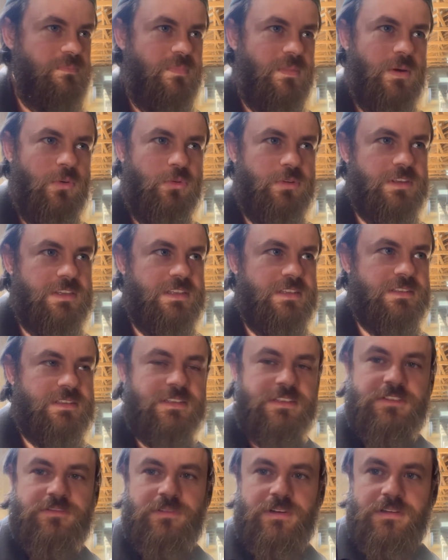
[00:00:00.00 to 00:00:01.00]
12
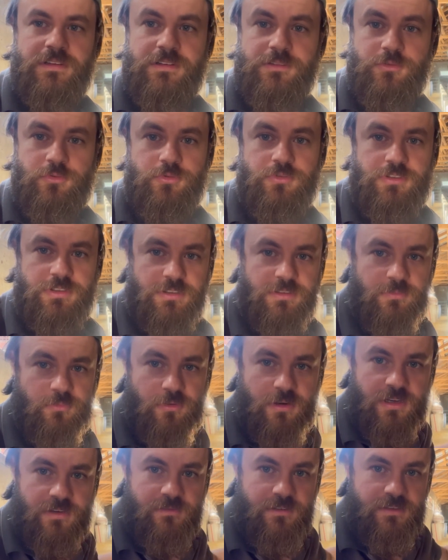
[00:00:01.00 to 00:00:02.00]
litre civarları süt çıktı bu
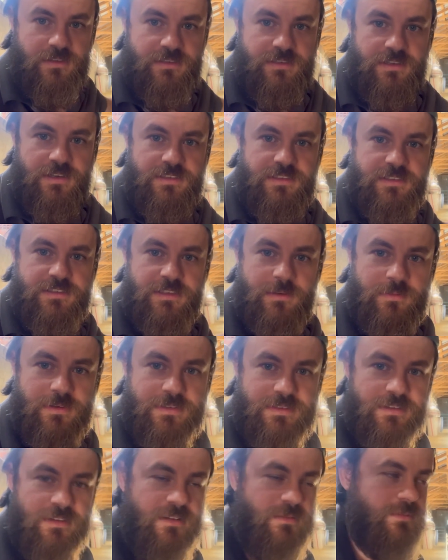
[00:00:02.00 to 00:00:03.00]
hayvandan sadece sabah
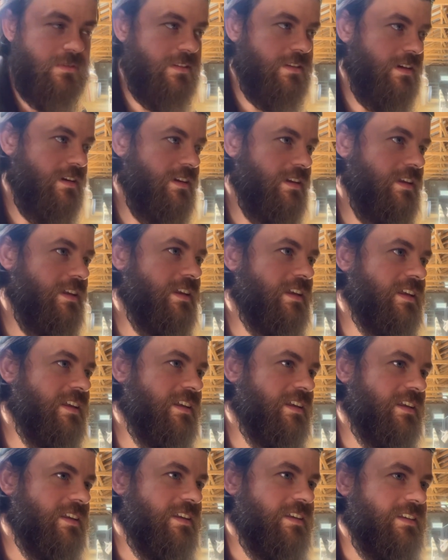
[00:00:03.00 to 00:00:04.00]
sağımında.
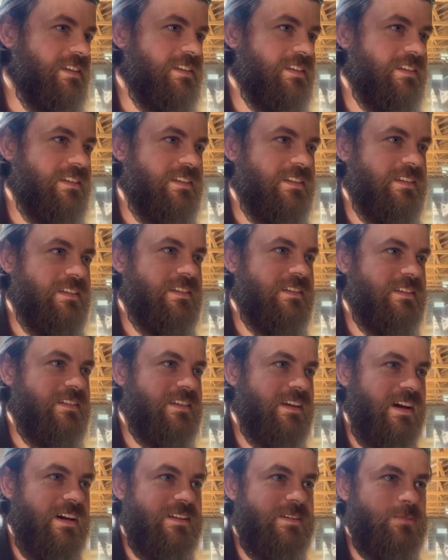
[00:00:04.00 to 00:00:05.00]
Ee,
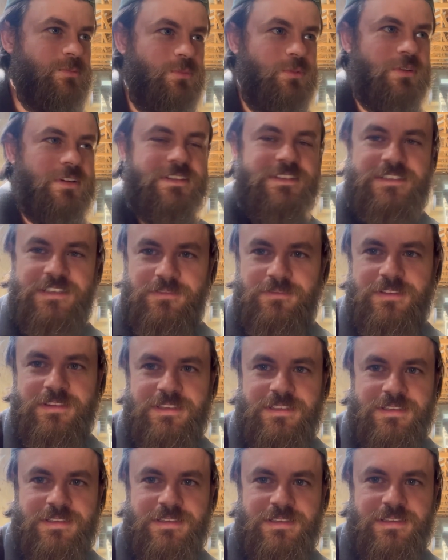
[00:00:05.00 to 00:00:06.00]
yani buna
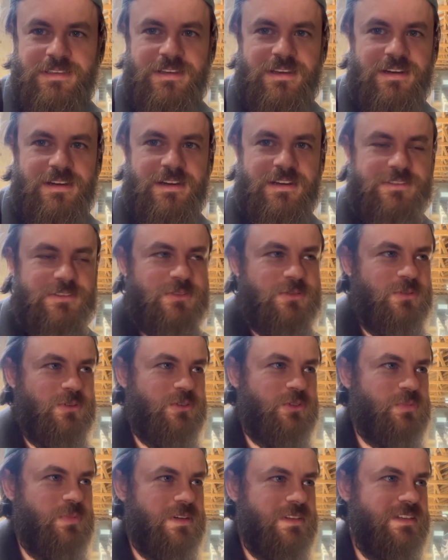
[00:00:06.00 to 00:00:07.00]
sevindik açık
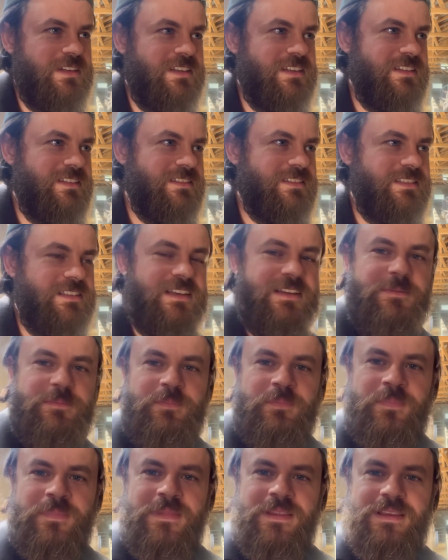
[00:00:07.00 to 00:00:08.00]
konuşmak gerekirse.
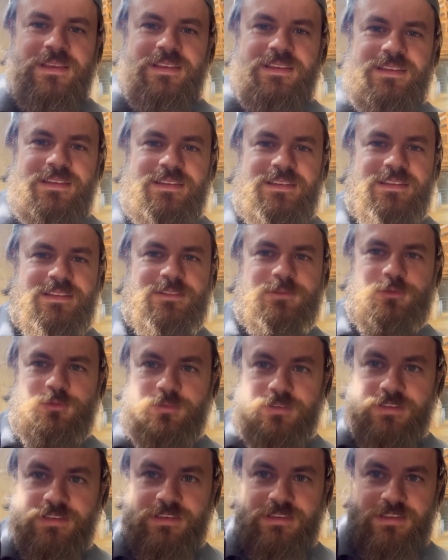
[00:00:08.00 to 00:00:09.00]
Ee,
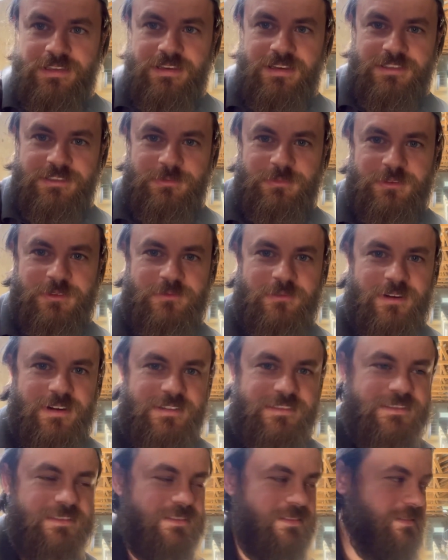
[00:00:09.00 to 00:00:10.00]
süte de ihtiyacımız
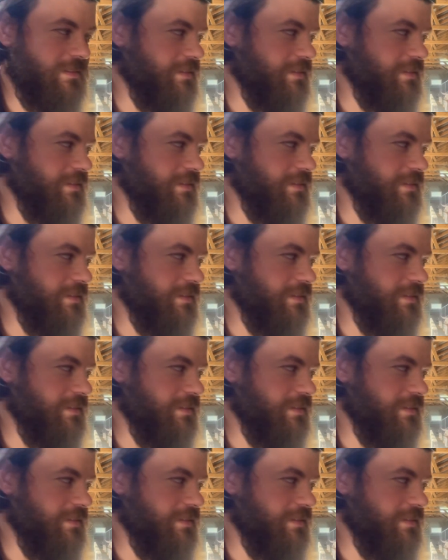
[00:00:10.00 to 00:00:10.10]
vardı.